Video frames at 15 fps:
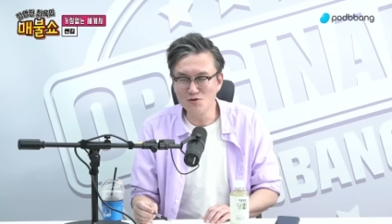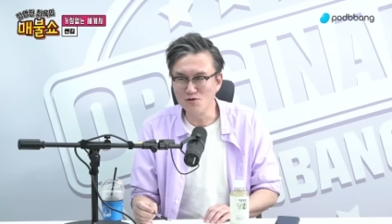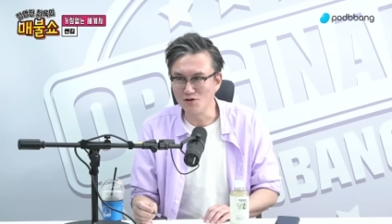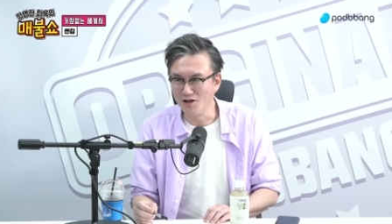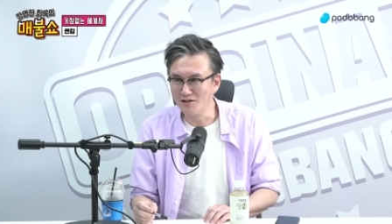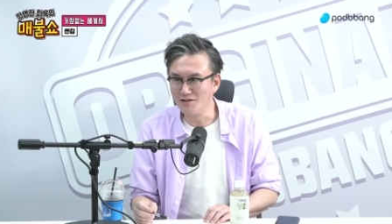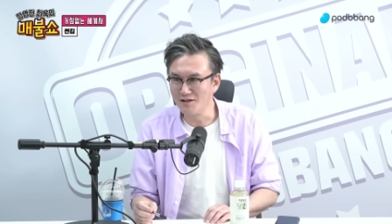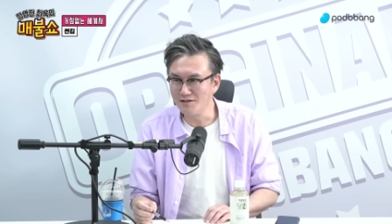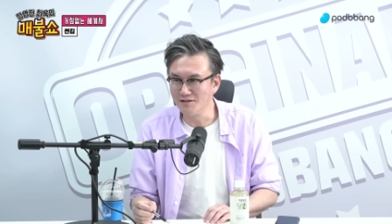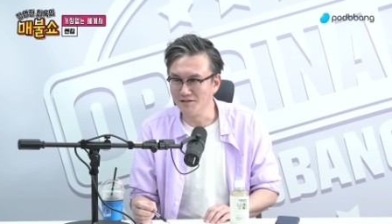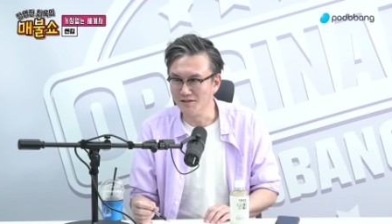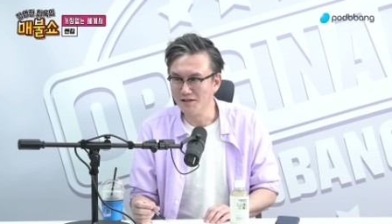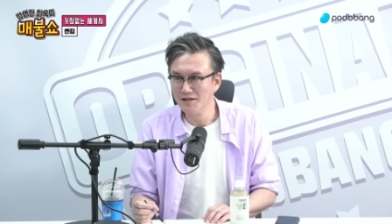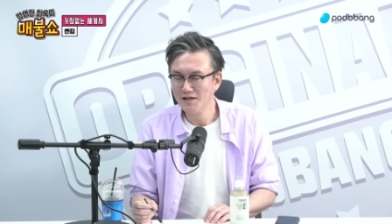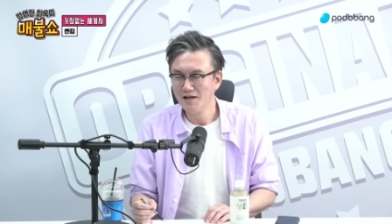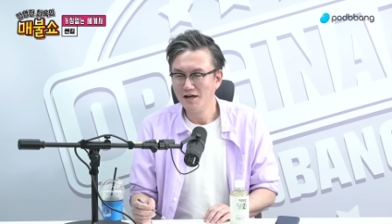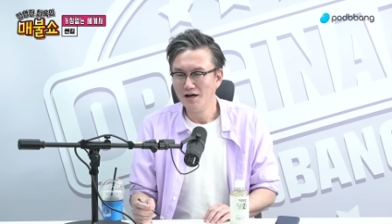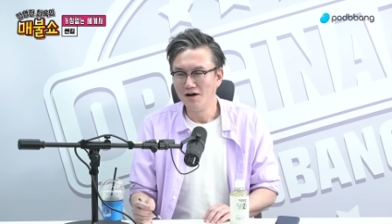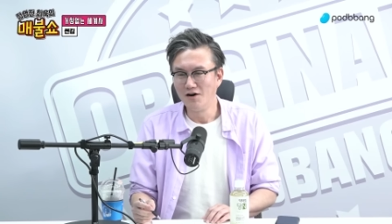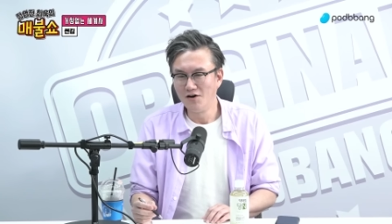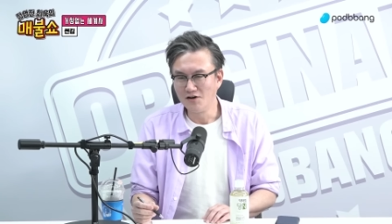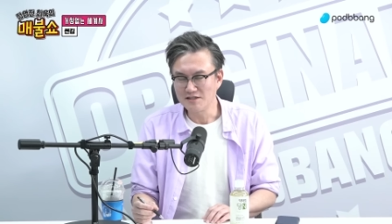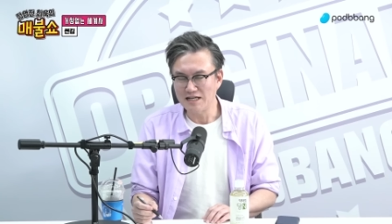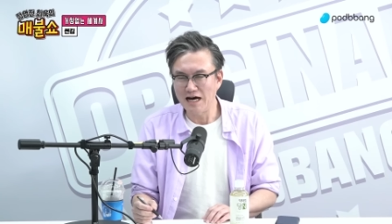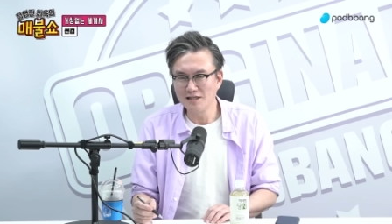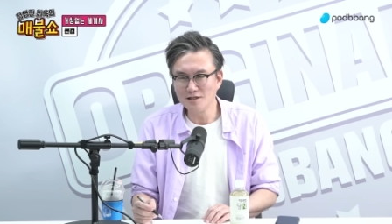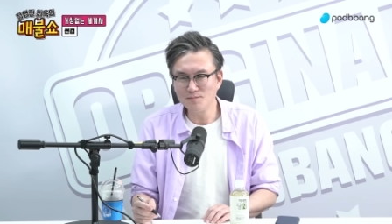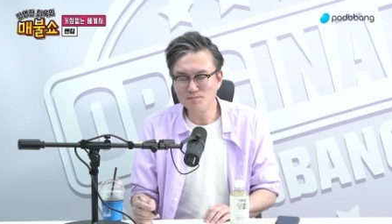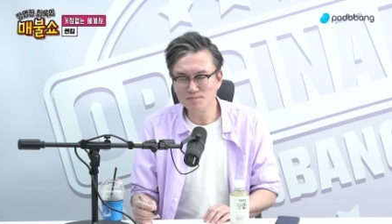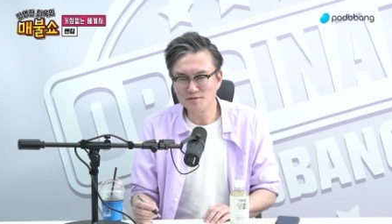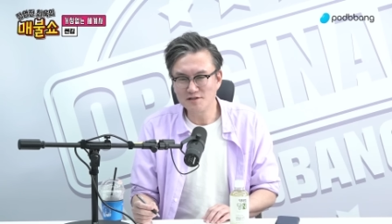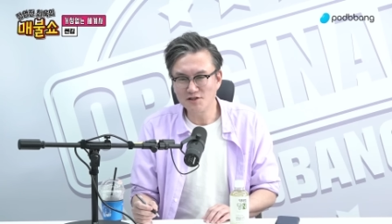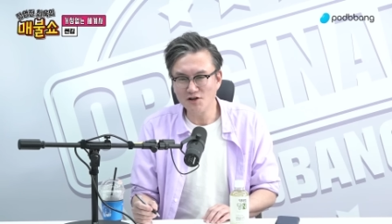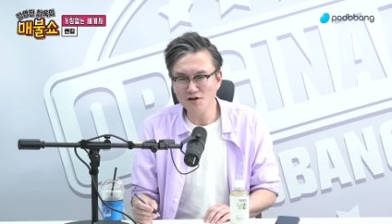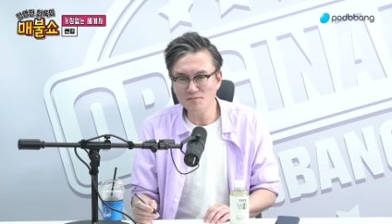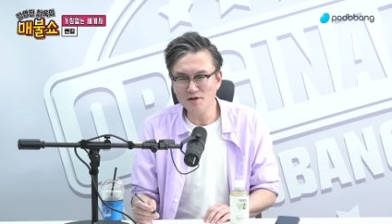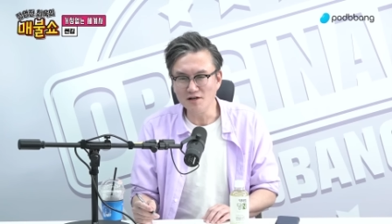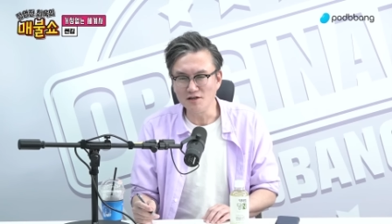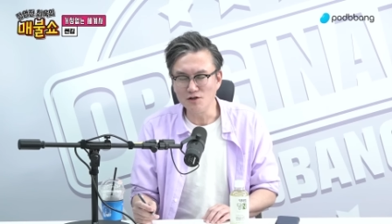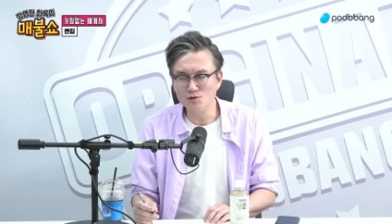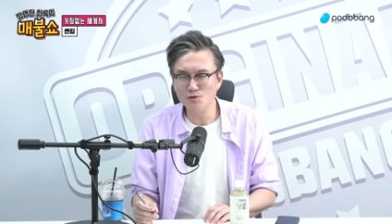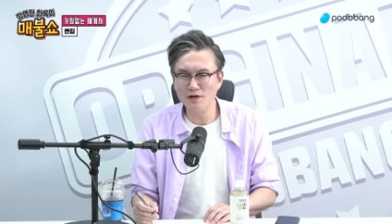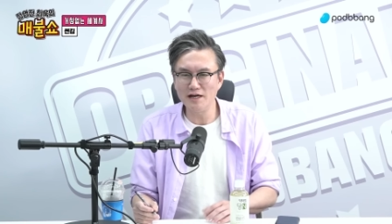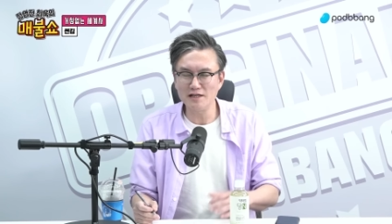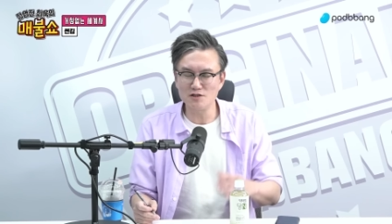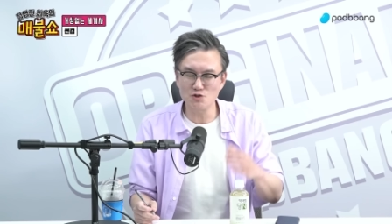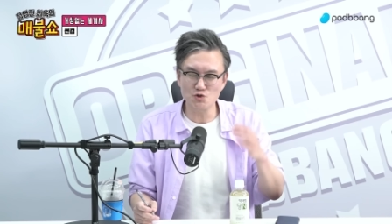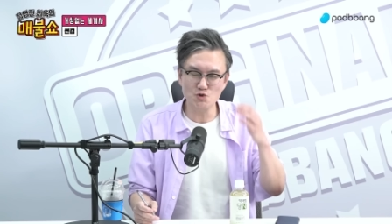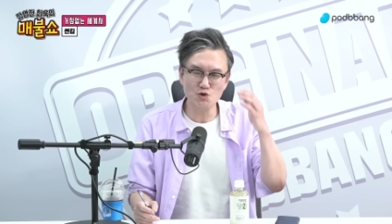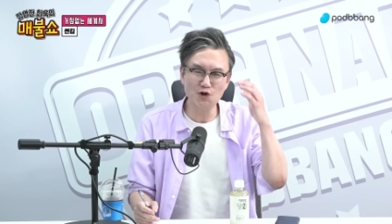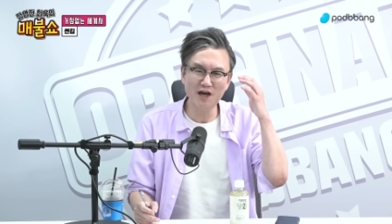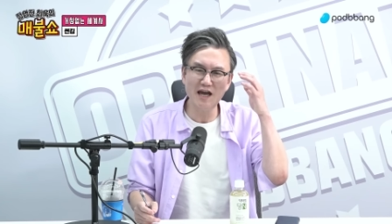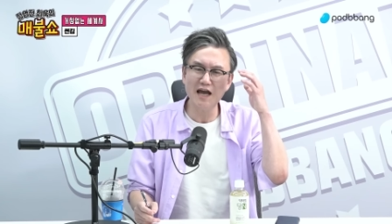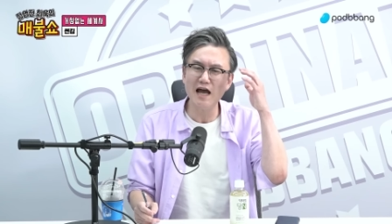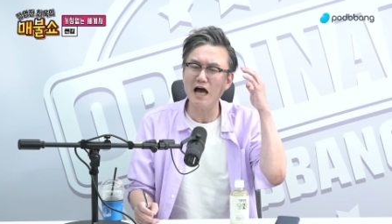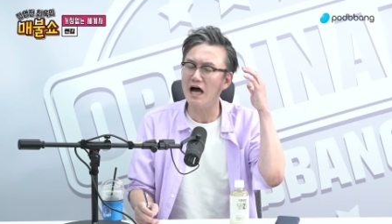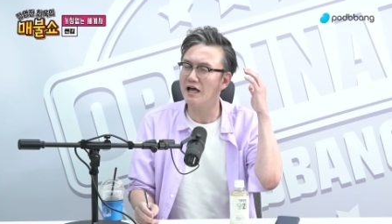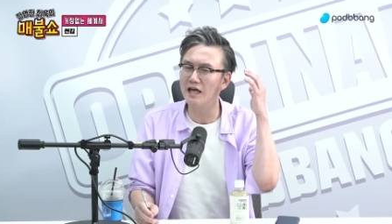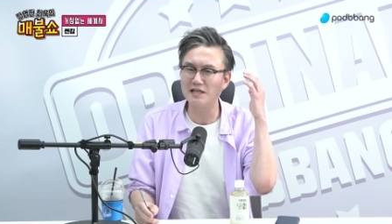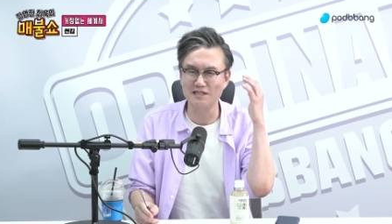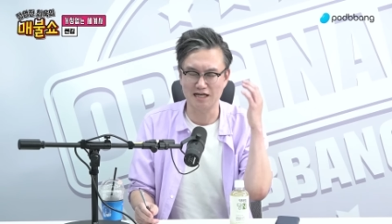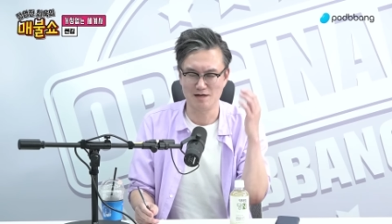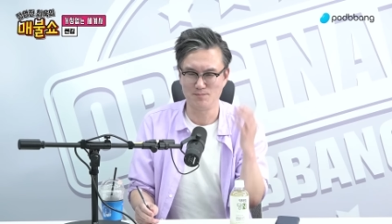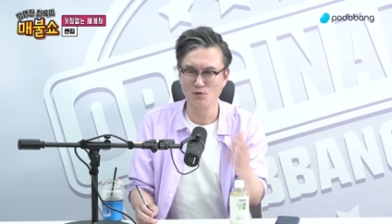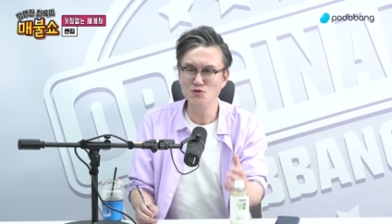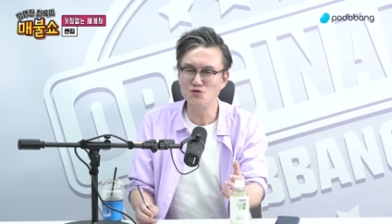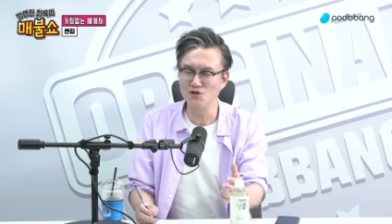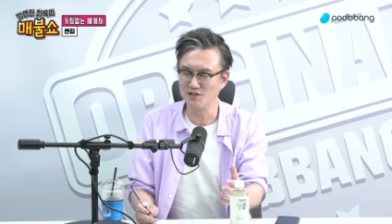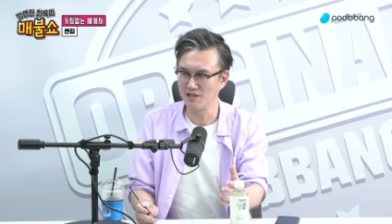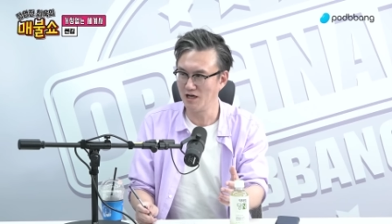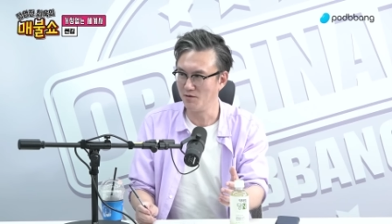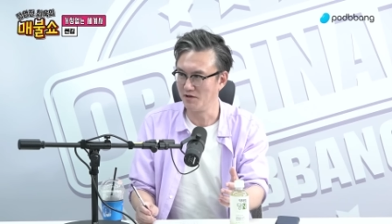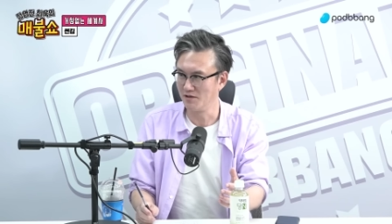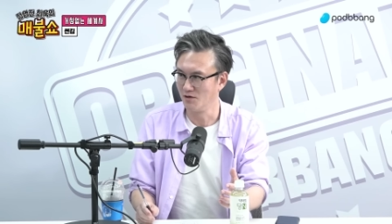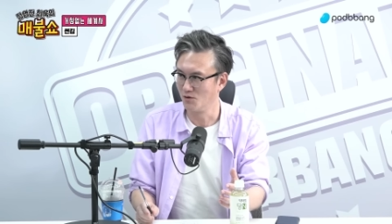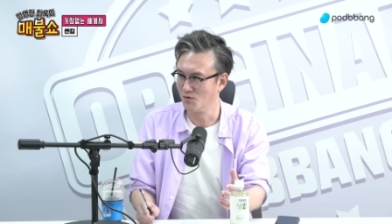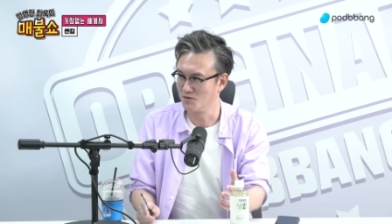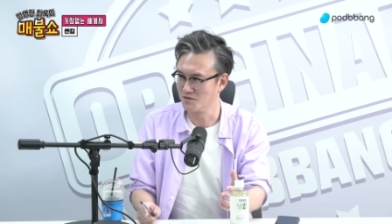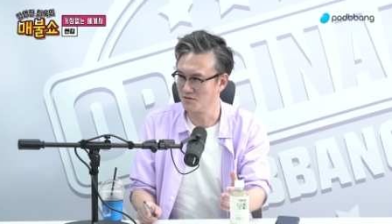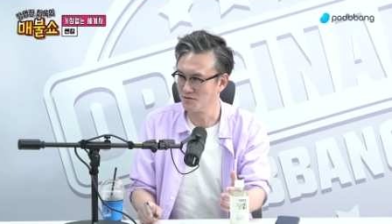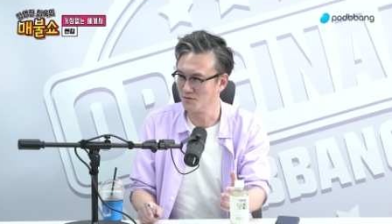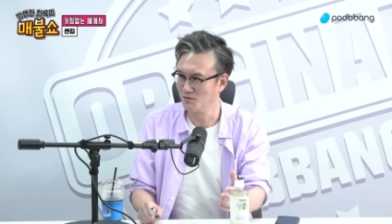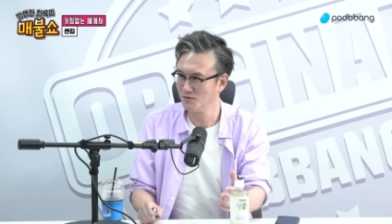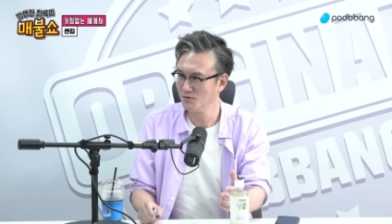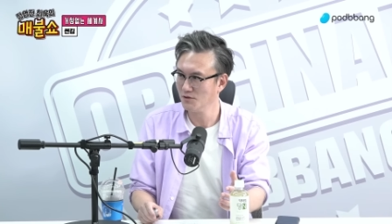영국 런던은 어, 산업혁명 이후에 최악의 자본주의 사회를 겪고 있어요.